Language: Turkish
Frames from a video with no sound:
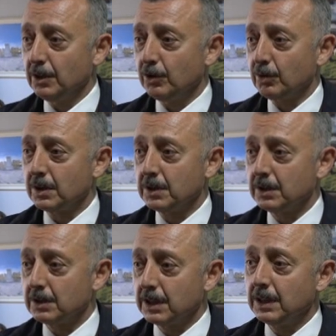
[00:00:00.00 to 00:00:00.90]

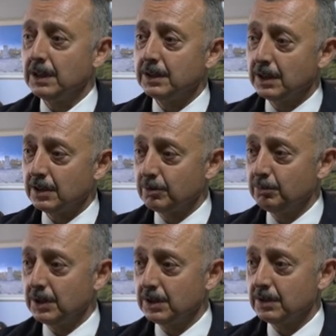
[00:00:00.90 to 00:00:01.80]
Oradan gelen
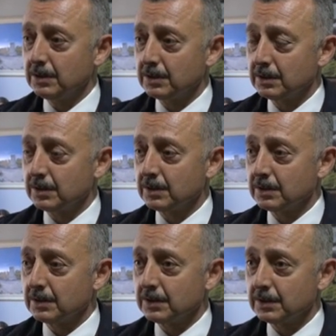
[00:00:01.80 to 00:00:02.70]
yardımları e,
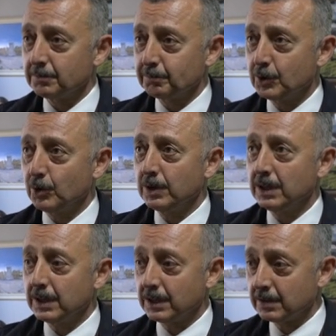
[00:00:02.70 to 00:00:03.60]

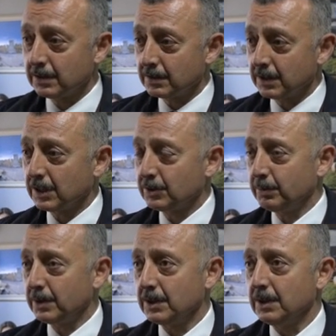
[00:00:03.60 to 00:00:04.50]
köylere kadar
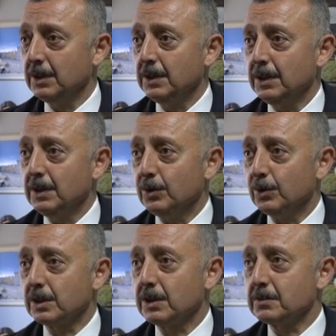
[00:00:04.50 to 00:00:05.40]
dağıtma
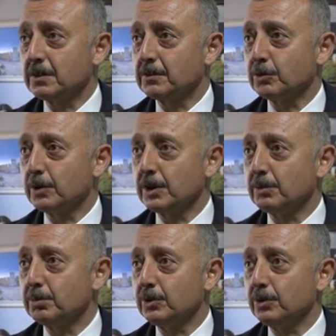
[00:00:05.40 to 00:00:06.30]
organizasyonu
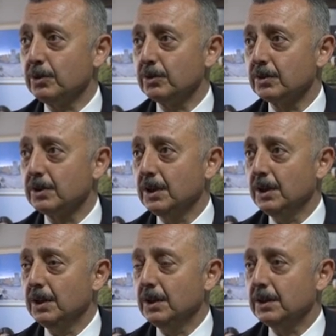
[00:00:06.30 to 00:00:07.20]
yapılıyor.
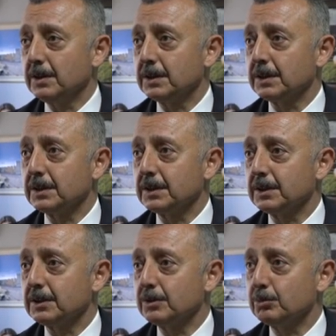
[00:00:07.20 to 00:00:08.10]
Ee,
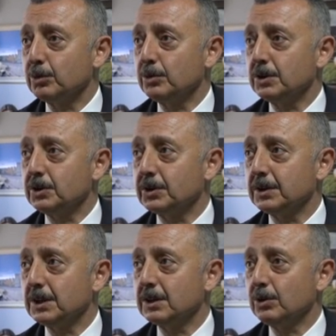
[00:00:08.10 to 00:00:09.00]
bunun
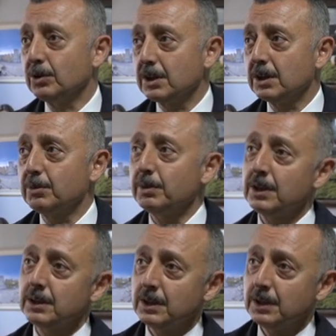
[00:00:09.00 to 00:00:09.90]
dışında da oradaki
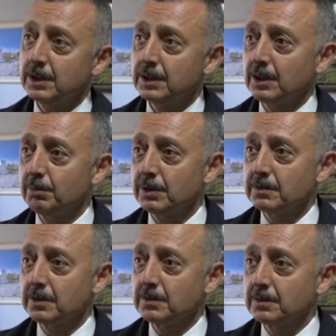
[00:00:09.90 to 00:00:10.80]
belediyelerin
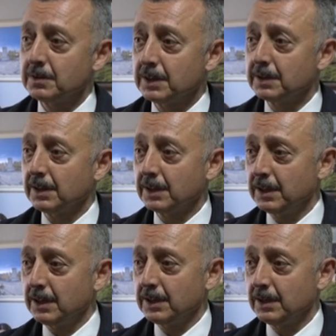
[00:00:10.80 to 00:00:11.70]
kapasitesini tekrar
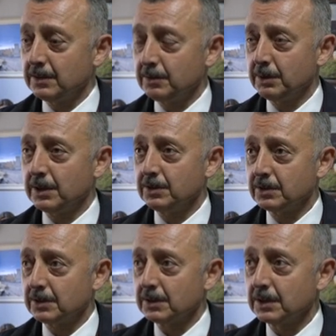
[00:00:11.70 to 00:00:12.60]
ayağa kaldırmak için